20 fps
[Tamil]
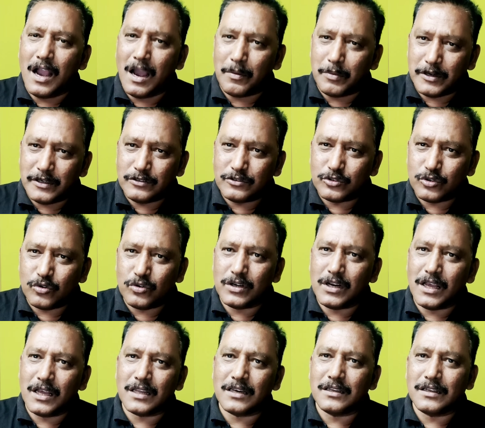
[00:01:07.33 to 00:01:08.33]
அப்படின்னு
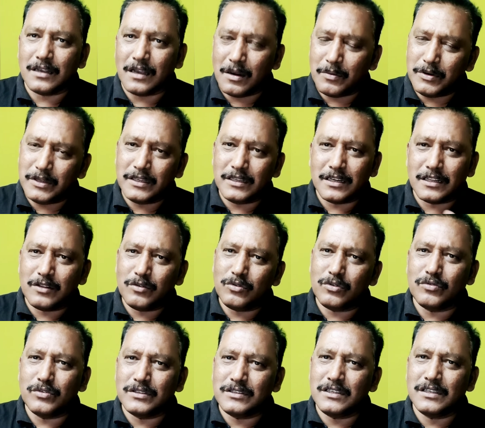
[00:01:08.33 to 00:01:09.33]
சொன்னார் அப்படிங்கிறத
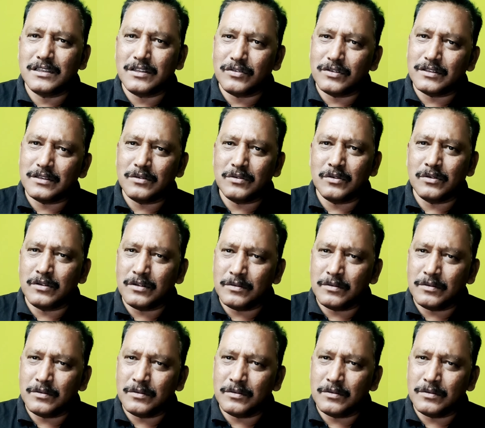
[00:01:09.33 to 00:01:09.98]
ஒரு விஷயத்தை வந்து